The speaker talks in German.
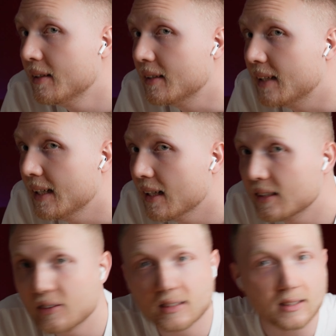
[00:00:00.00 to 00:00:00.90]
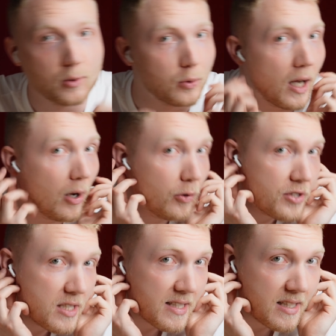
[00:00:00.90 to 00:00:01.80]
Sie sehen ansonsten gut
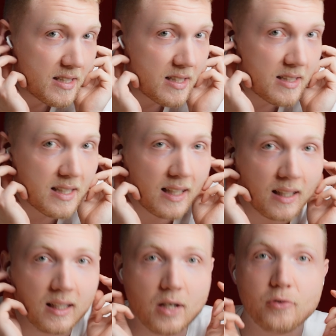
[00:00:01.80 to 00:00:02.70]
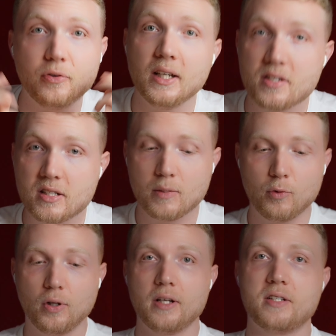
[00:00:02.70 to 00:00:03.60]
aus, sie sitzen sehr fest im
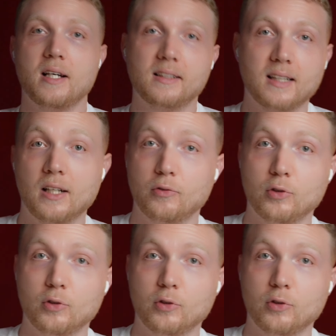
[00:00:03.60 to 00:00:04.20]
Ohr, das heißt gerade